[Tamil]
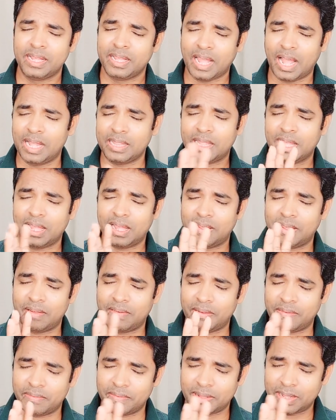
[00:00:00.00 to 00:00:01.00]
அந்த
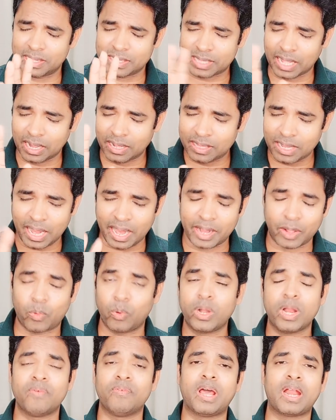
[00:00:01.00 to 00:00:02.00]
தகுதியெலாம் எனக்கு
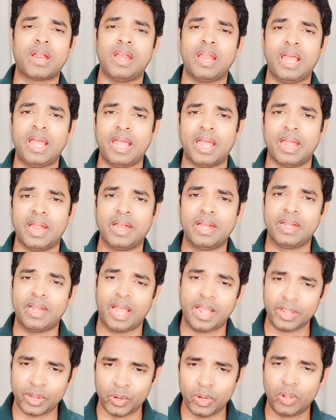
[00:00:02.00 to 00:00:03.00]
இன்னும் வரலை
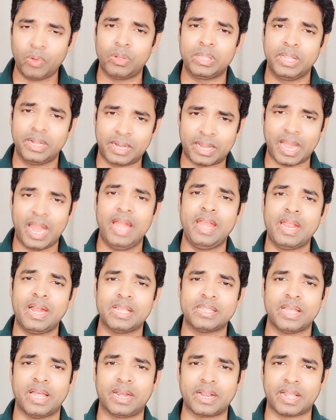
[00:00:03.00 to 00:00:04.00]
நான் இன்னும் வந்து
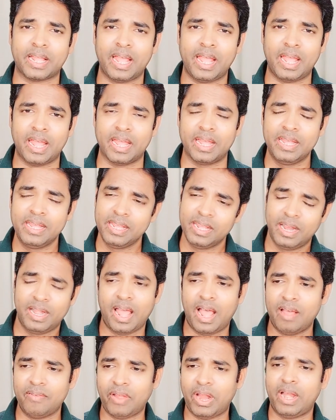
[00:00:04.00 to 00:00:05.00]
ட்ரைனிங்கில் தான் இருக்கேன்
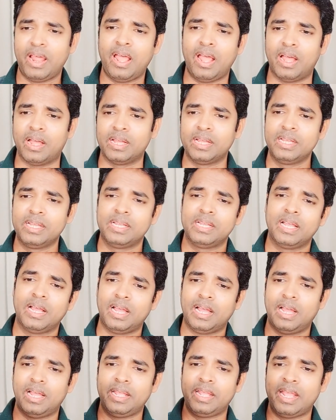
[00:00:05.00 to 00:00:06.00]
நான்
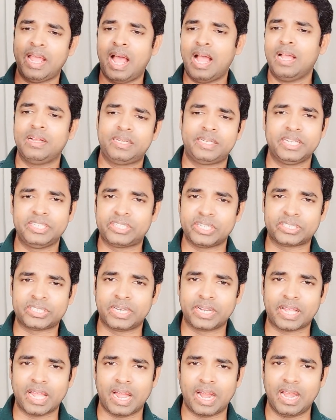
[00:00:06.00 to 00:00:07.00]
வேணால் யங் டீச்சர்ஸ்
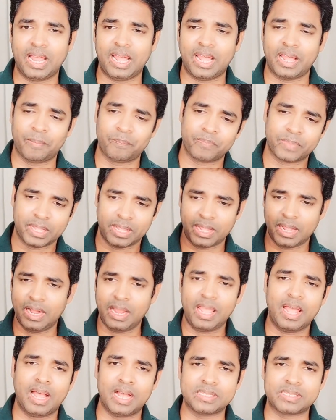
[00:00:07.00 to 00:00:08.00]
இருக்காங்களே
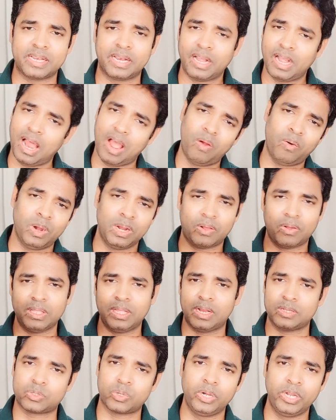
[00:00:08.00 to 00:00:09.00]
இளைய ஆசிரியர்கள் அவங்களுக்கு
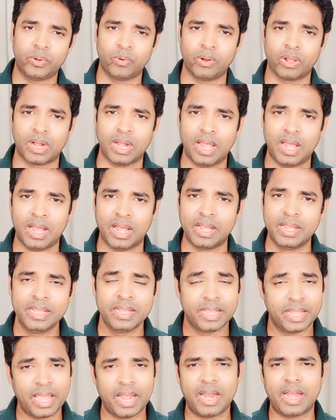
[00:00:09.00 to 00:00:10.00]
வந்து நான் சொல்லிக் கொடுக்கலாம்
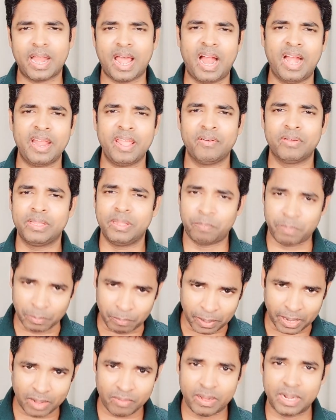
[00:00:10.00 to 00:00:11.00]
ஏன்னா நானே வந்து இப்போ
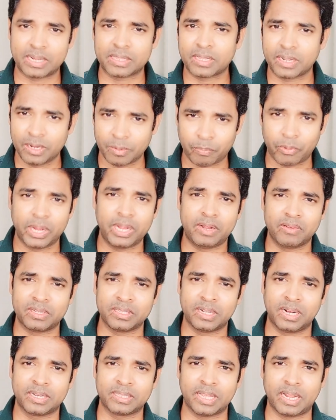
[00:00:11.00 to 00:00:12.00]
பிறவி எடுத்துக்கிட்டு போயிட்டு
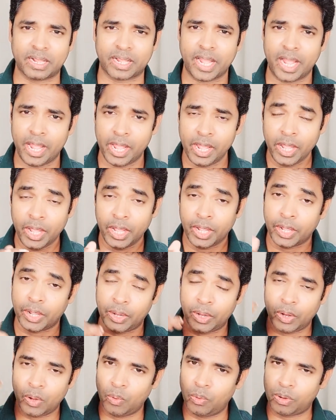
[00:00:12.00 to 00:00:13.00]
வந்துக்கிட்டு தான் இருக்கேன்
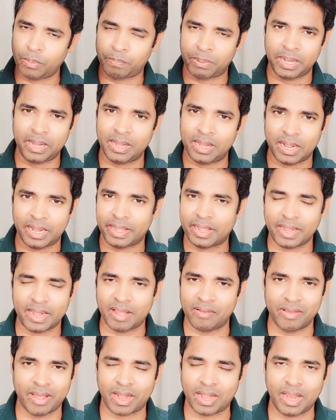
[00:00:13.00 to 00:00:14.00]
இன்னும் ஒரு பெரிய நிலைக்கு
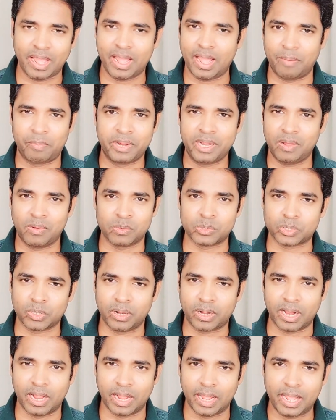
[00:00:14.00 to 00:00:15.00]
நான் வரலை அப்படின்னு அவங்க
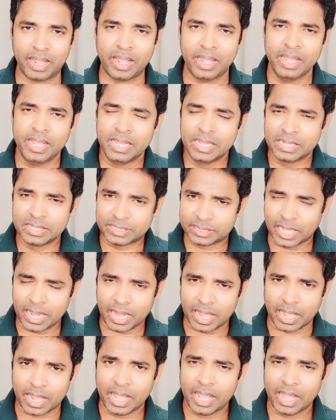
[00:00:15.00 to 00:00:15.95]
சொல்கிறாங்க சரி